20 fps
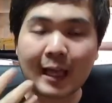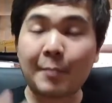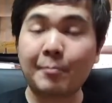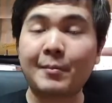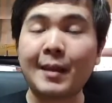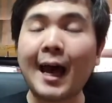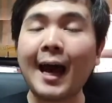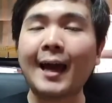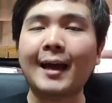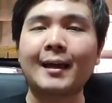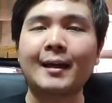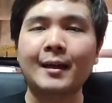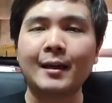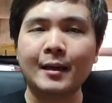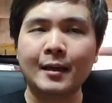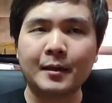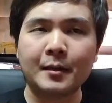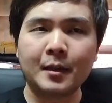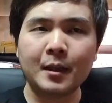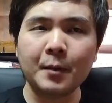ทำได้
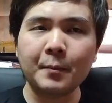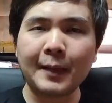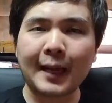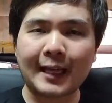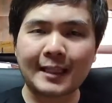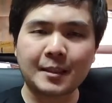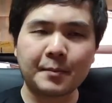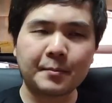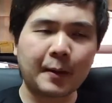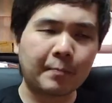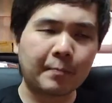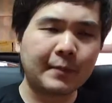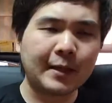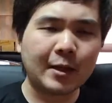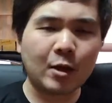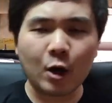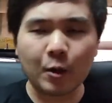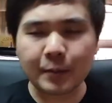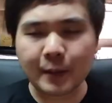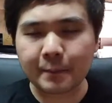ซึ่งมันอาจจะแบบ
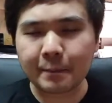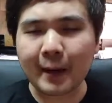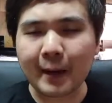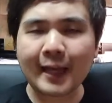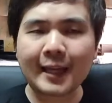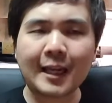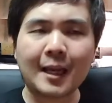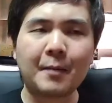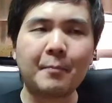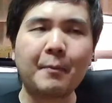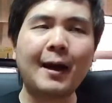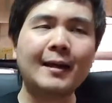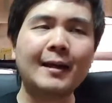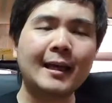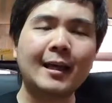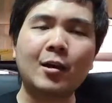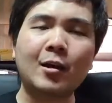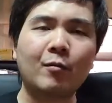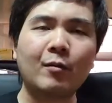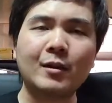มีข้อผิดพลาดอะไรบ้าง
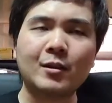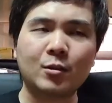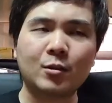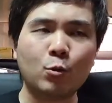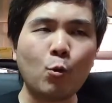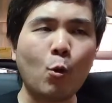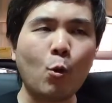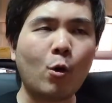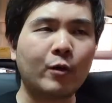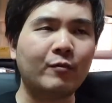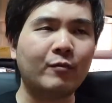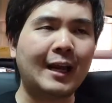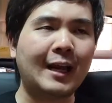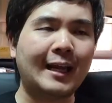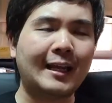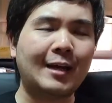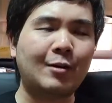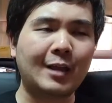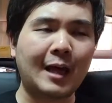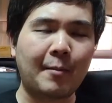แน่นอนว่าทุกคนเว
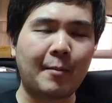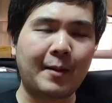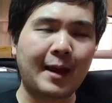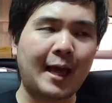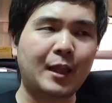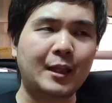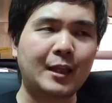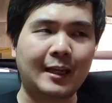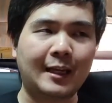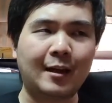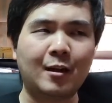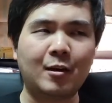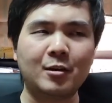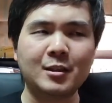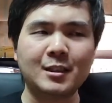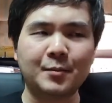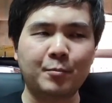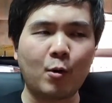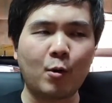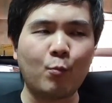ลาเราทำงานเสร็จแล้วเรา
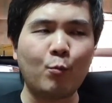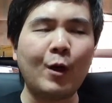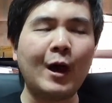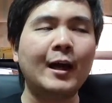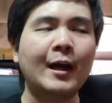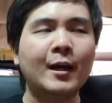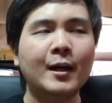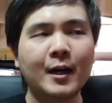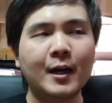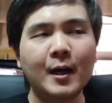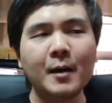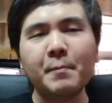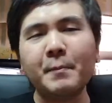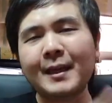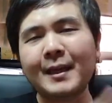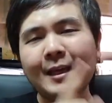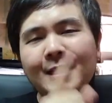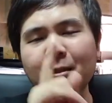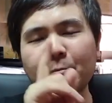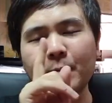ก็จะพบว่าเฮ้ย
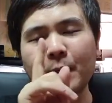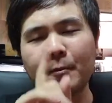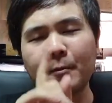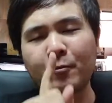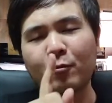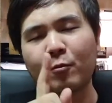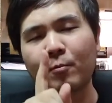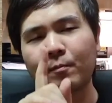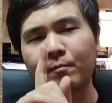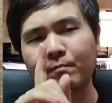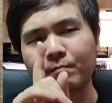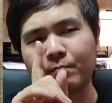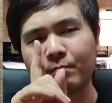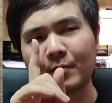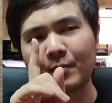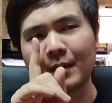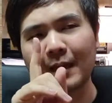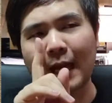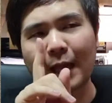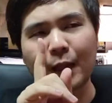มันน่าจะมี
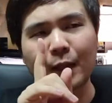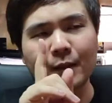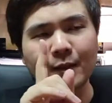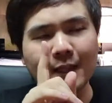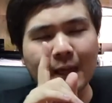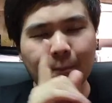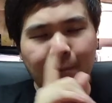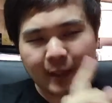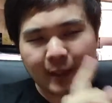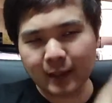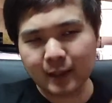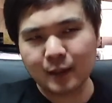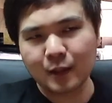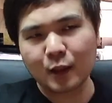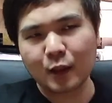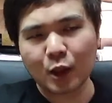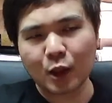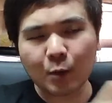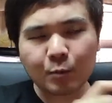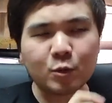การกลับไป
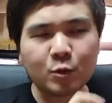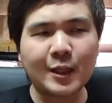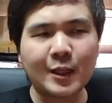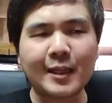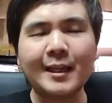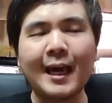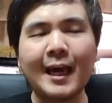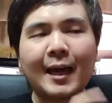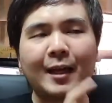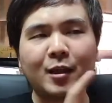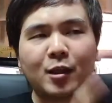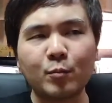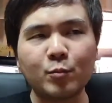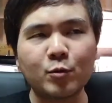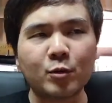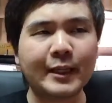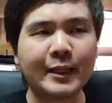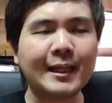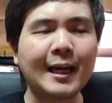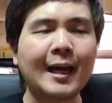ซ่อมตรงนั้นได้ซ่อม
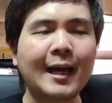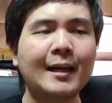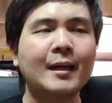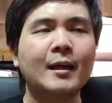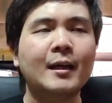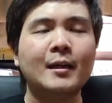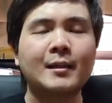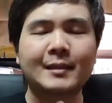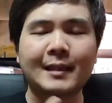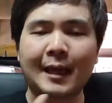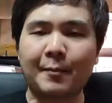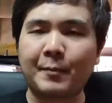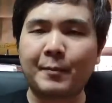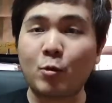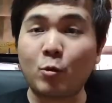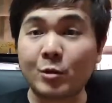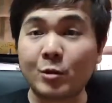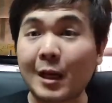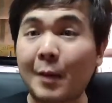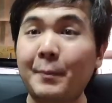ตรงนี้ได้แต่
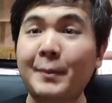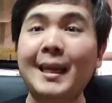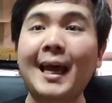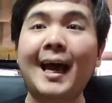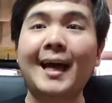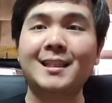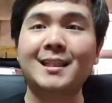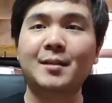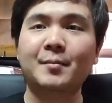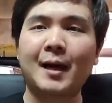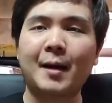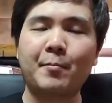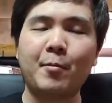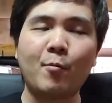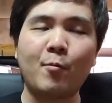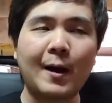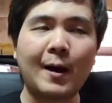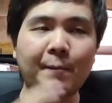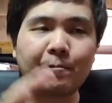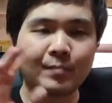มันคงทำไม่ได้ใช่ไหมครับ
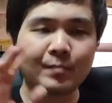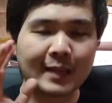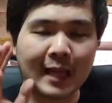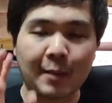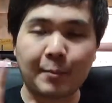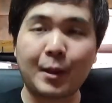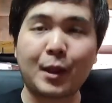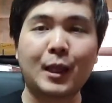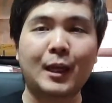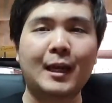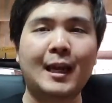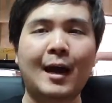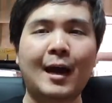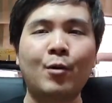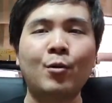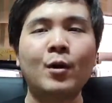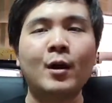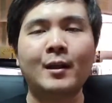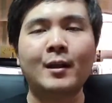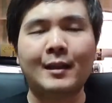เพราะว่าหนังมันเสร็จแล้
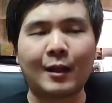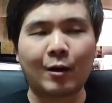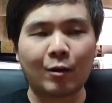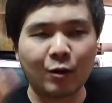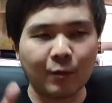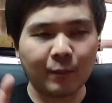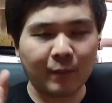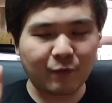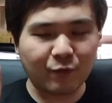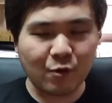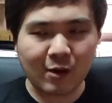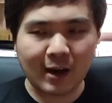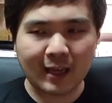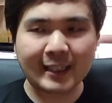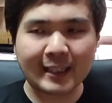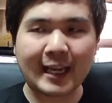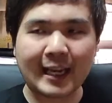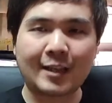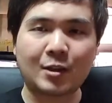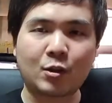ว เราก็ต้องไปโฟกั
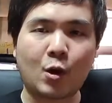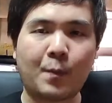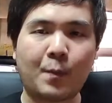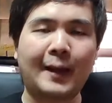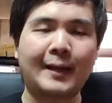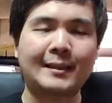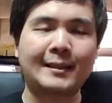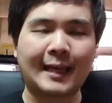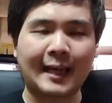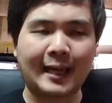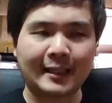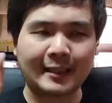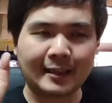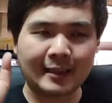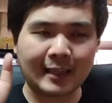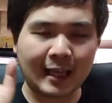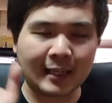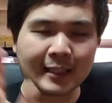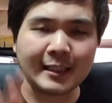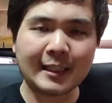สในงานต่อไปแต่
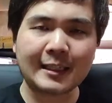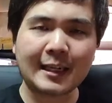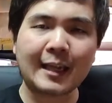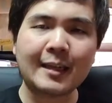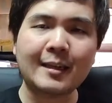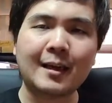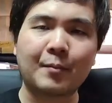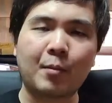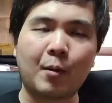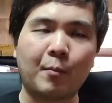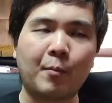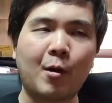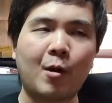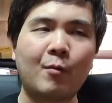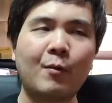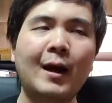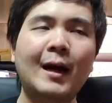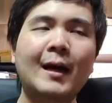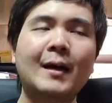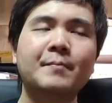ทั้งนี้ทั้งนั้นเนี่ยผมม
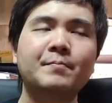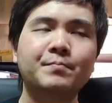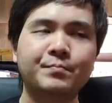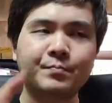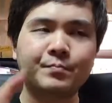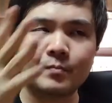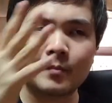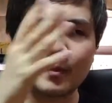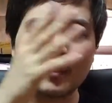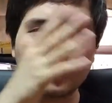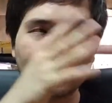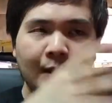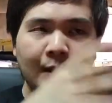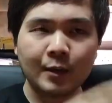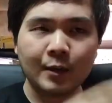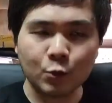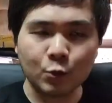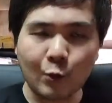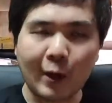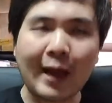องว่า
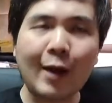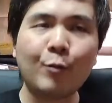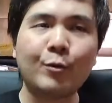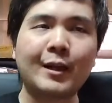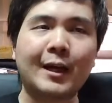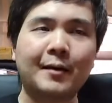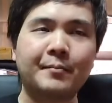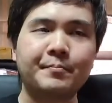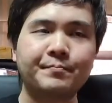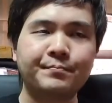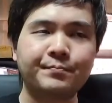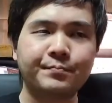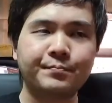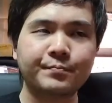ดูเอลเนี่ย